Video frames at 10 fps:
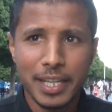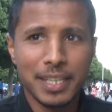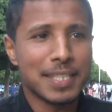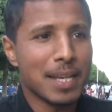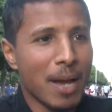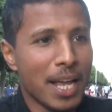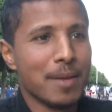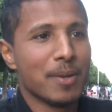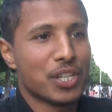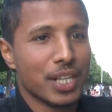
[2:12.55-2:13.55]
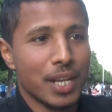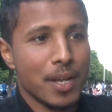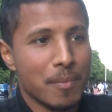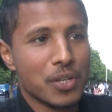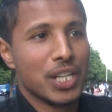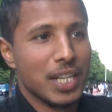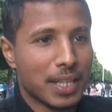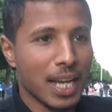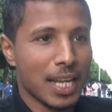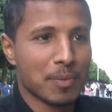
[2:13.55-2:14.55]
خي انت سامحني ماشي ماشي
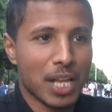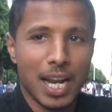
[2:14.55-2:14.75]
لايطاليا باش